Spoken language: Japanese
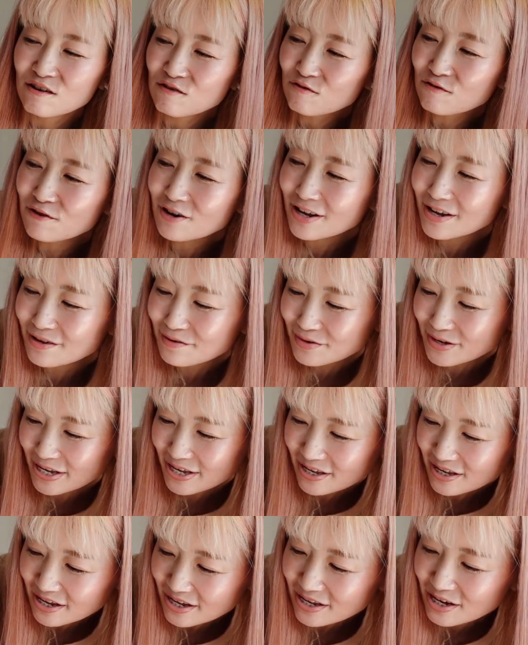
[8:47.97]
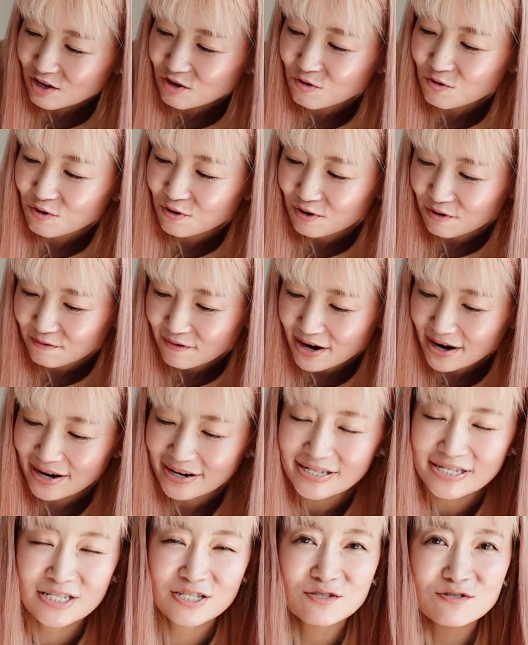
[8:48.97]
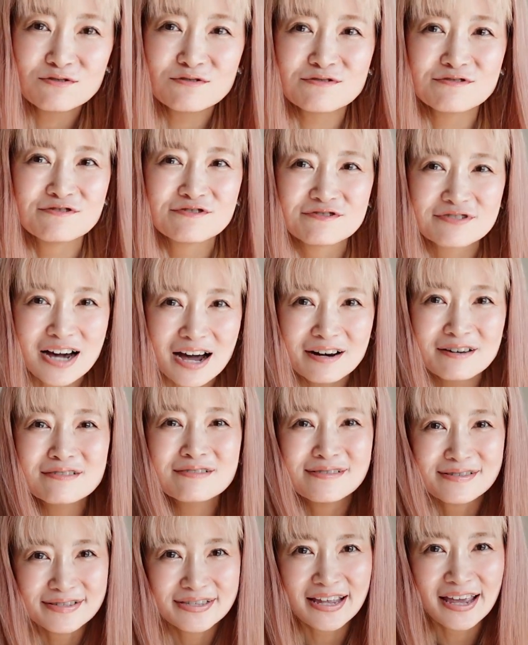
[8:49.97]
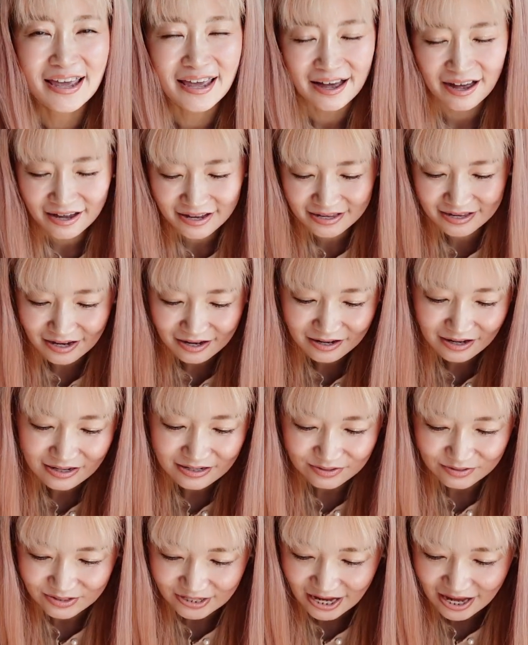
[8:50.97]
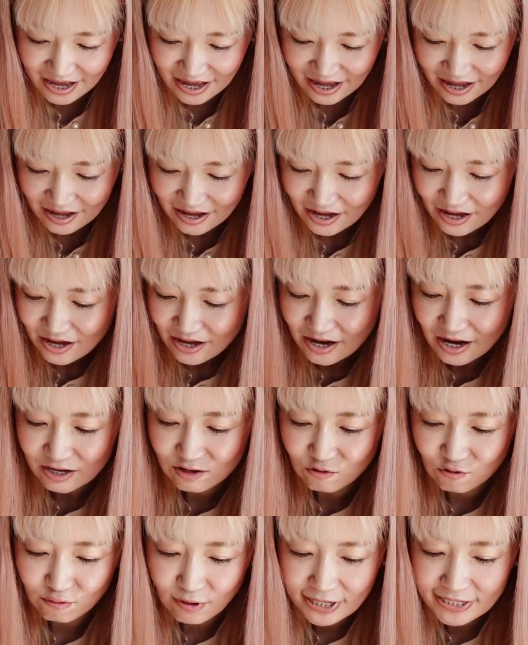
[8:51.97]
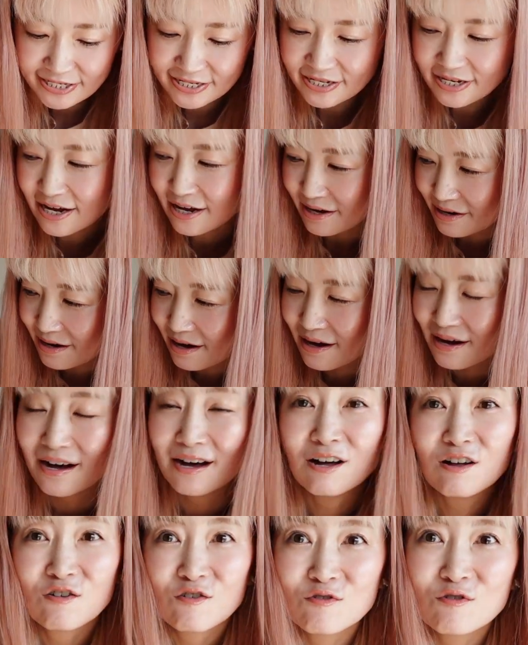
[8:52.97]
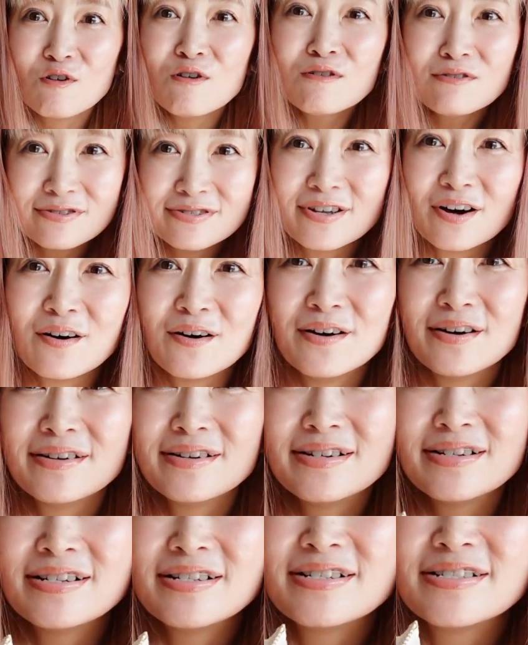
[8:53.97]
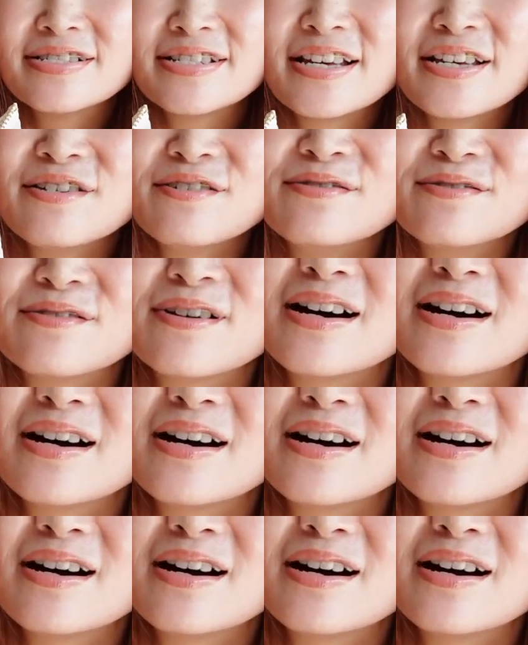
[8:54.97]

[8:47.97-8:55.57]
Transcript: これの気に入ったところはすごく軽くてあったかくて、あとファスナーがゴールドっていうの